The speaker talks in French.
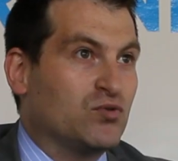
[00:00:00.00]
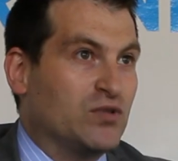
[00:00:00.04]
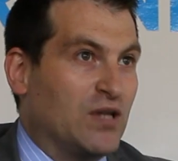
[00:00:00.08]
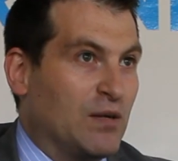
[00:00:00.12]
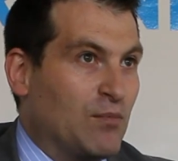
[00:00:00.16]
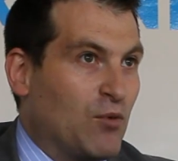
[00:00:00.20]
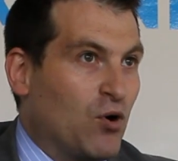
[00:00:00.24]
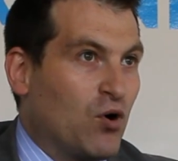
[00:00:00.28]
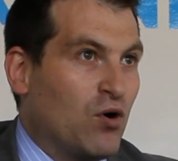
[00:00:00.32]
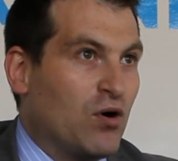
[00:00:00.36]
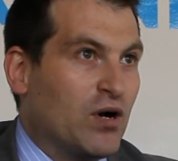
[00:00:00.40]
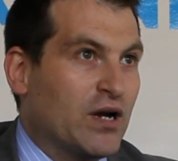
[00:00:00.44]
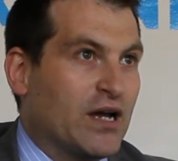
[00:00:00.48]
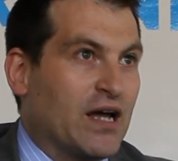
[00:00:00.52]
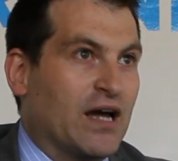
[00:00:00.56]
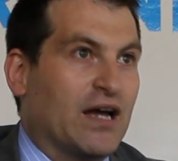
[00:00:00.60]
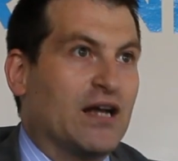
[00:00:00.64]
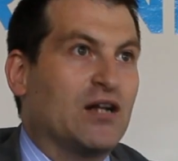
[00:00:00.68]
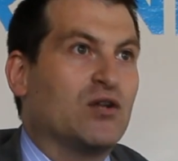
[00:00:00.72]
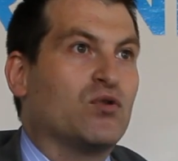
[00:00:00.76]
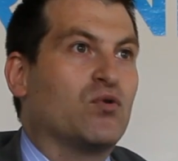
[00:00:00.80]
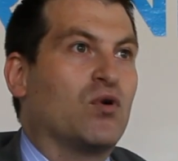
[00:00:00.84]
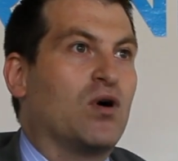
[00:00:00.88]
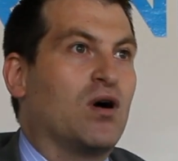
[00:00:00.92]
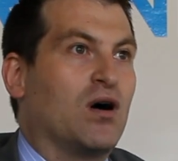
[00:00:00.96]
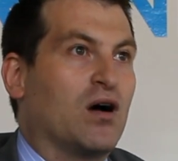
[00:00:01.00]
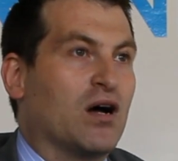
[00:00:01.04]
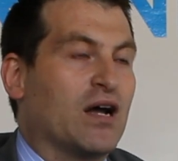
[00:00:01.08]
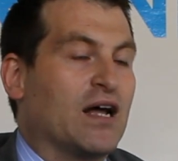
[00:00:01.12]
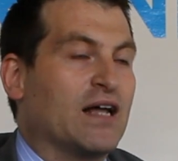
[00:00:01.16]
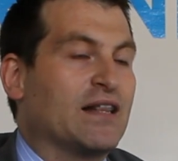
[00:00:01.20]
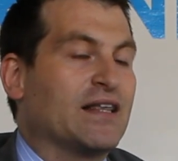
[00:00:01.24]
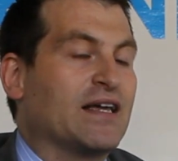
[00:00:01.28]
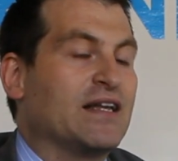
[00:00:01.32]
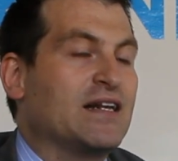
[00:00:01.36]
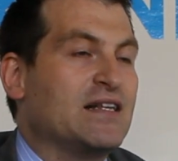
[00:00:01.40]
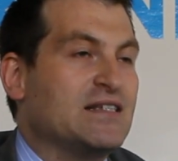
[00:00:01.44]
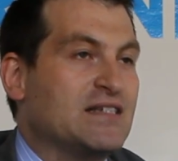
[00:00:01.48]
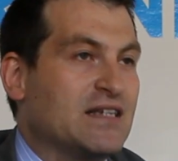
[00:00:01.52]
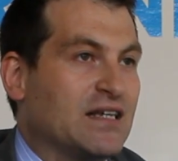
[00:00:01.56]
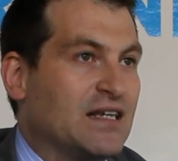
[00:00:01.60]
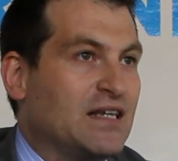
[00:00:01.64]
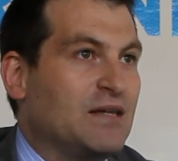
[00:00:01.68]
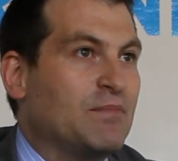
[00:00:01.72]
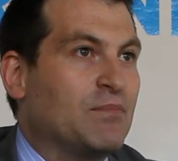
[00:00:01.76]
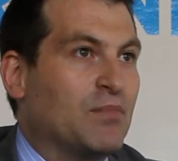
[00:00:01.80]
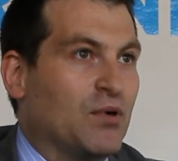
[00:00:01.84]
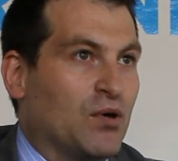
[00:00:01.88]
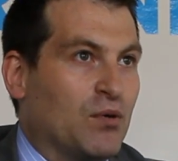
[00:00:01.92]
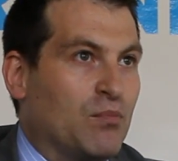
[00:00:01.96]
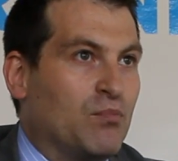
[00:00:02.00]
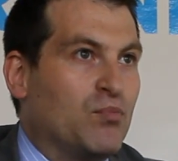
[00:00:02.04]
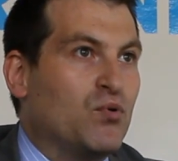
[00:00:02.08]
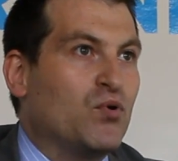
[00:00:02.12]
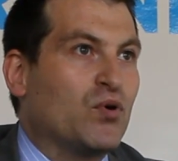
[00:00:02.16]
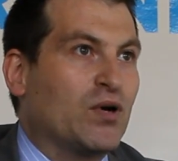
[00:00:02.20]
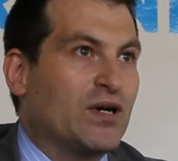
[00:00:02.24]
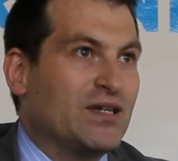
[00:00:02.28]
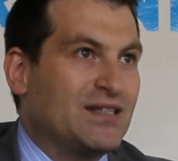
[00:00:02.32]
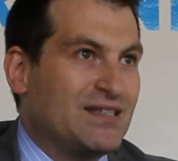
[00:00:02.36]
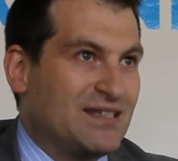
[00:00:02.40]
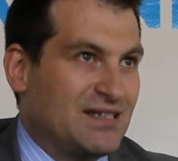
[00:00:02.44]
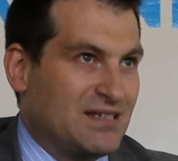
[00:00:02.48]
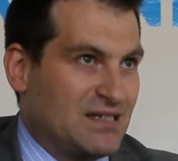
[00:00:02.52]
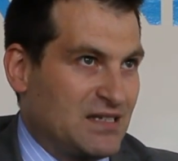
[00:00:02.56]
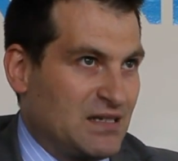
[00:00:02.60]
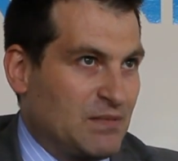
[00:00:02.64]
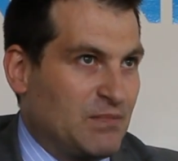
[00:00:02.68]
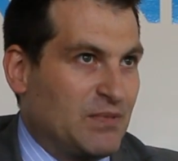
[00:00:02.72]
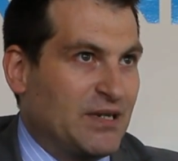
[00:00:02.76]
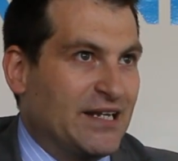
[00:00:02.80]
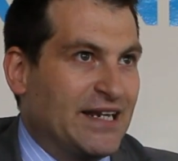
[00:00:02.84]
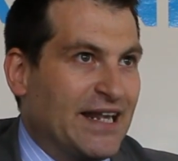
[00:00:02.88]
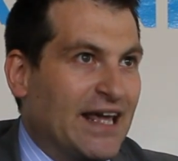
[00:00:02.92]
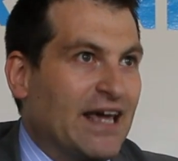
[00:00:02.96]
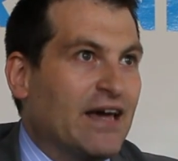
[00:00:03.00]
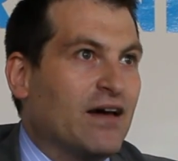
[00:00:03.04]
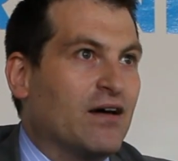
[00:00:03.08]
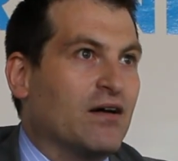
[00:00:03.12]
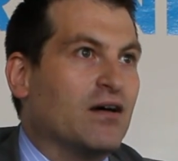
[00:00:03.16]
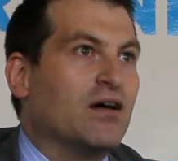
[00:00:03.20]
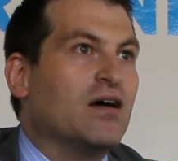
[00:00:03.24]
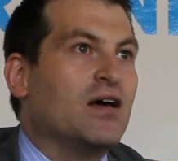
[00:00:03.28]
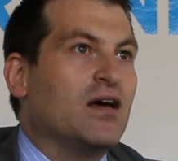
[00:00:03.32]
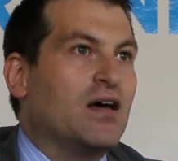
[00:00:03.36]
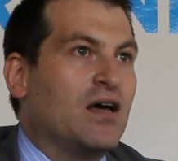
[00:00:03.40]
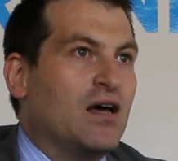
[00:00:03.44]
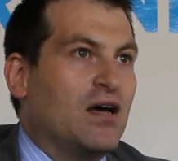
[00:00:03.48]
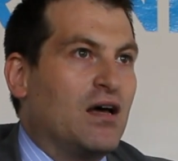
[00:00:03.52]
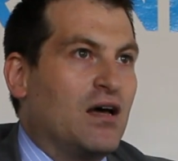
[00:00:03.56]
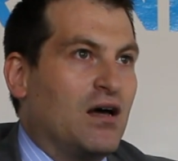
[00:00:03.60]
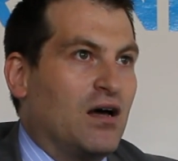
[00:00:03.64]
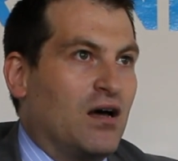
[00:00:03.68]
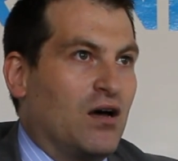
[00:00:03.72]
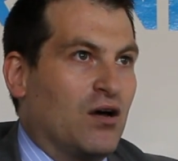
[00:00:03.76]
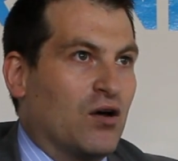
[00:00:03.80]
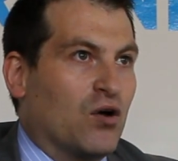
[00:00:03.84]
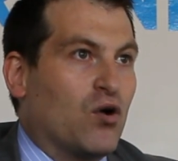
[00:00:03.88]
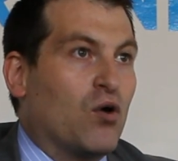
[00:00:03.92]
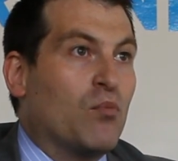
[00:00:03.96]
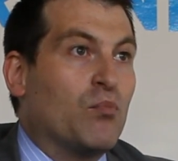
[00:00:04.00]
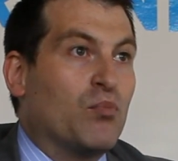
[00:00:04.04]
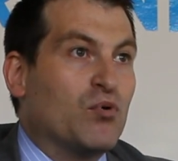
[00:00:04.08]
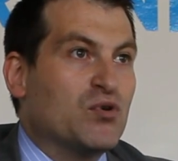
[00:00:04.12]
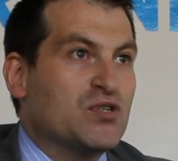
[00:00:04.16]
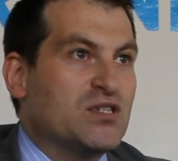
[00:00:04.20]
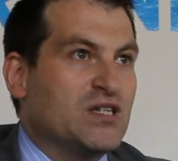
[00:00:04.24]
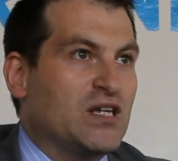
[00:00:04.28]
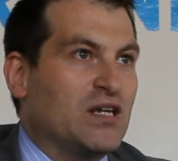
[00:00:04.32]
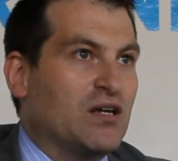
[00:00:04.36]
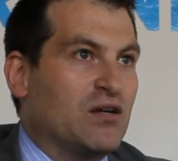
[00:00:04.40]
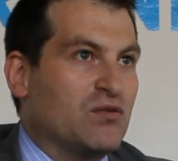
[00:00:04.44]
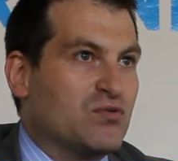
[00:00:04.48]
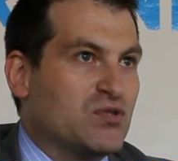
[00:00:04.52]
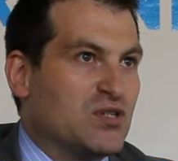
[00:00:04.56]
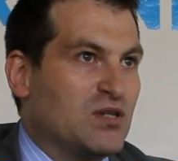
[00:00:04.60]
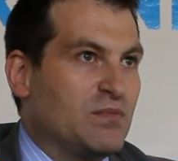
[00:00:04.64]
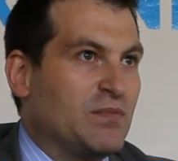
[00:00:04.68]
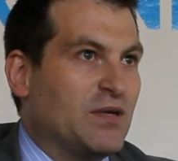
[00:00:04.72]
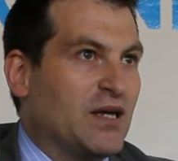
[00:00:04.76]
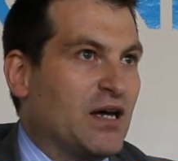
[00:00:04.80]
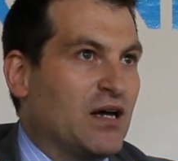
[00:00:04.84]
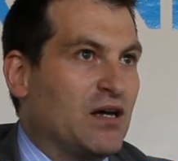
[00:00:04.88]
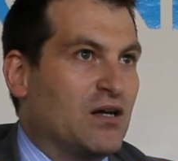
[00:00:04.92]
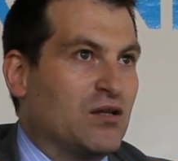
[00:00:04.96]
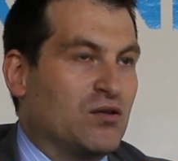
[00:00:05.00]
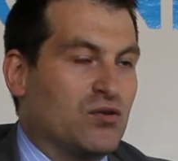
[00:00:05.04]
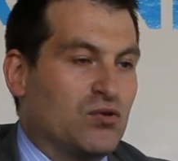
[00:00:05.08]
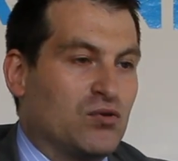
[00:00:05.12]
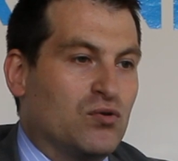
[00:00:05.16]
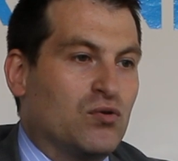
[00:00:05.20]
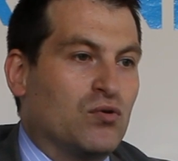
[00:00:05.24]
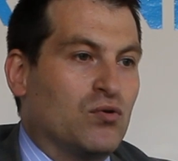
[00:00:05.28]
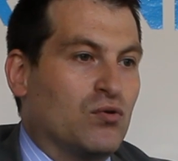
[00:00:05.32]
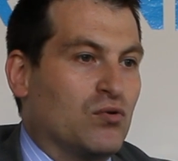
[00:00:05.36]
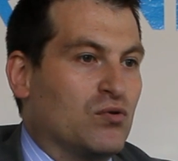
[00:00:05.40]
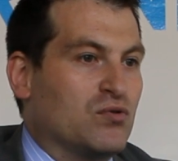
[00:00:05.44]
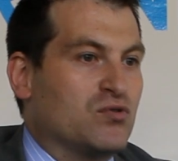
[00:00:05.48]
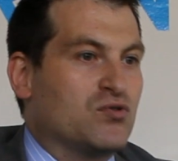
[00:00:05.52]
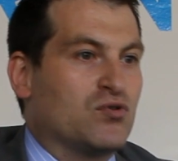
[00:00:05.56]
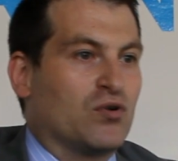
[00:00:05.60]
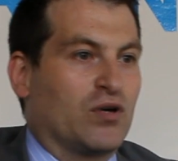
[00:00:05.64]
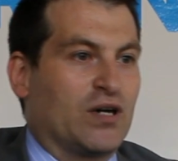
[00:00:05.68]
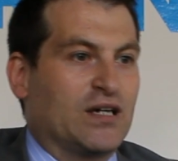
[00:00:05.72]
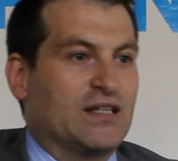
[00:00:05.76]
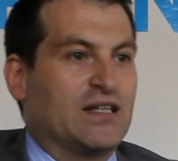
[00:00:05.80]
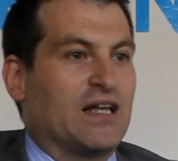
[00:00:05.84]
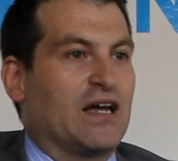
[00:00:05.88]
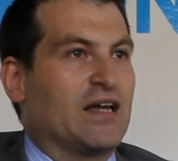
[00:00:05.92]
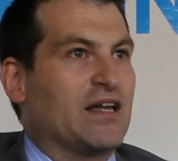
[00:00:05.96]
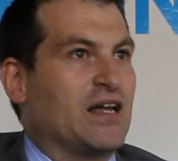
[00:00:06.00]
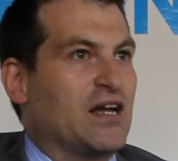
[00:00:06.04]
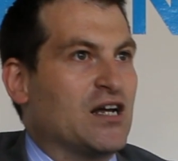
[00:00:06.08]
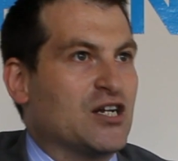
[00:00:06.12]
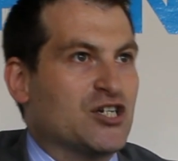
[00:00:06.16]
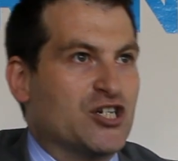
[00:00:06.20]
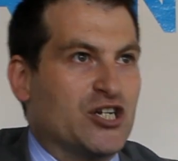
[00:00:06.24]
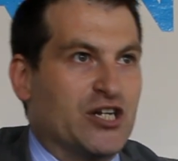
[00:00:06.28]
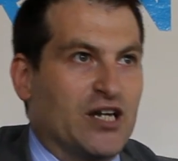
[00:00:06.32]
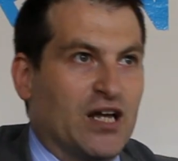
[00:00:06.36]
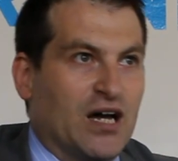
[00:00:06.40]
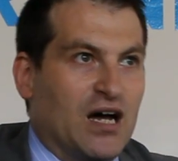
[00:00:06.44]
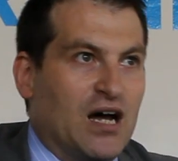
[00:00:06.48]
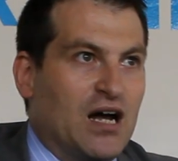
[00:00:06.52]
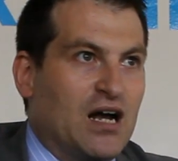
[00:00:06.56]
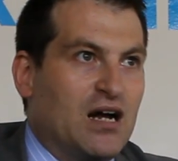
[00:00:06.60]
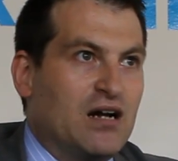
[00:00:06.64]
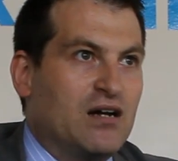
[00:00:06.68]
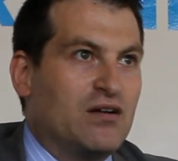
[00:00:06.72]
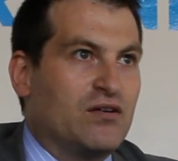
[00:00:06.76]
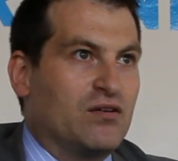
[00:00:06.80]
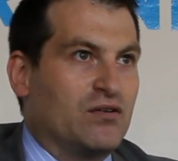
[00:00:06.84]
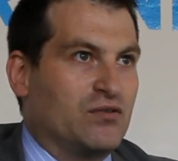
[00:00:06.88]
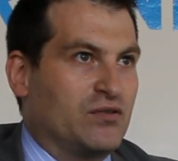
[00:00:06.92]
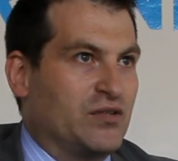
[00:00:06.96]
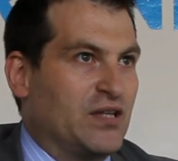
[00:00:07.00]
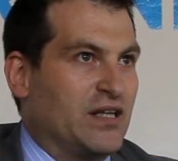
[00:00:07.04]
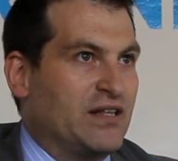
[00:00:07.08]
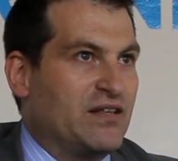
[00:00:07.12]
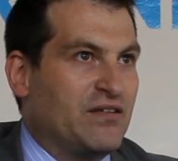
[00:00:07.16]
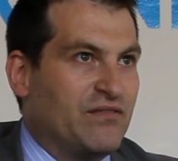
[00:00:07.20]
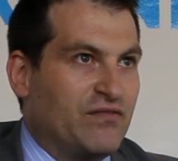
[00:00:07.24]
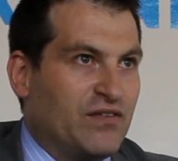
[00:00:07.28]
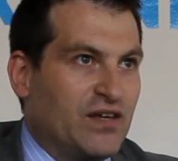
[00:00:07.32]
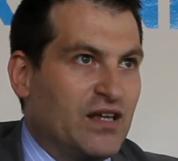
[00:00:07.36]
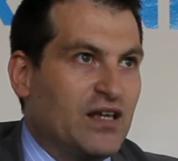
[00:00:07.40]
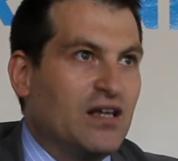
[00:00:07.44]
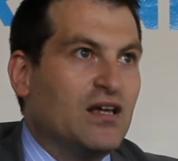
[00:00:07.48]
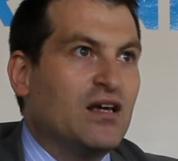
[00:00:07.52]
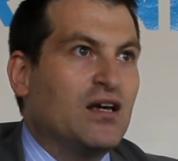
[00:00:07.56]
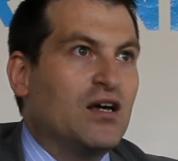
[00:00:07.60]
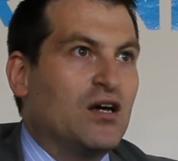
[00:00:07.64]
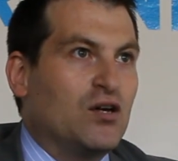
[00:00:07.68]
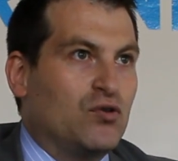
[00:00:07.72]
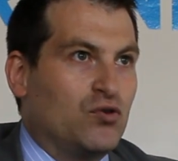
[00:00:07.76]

tout d'abord, car il doit encadrer des équipes pluridisciplinaires euh, composées aussi bien de secrétariat général, d'ADV,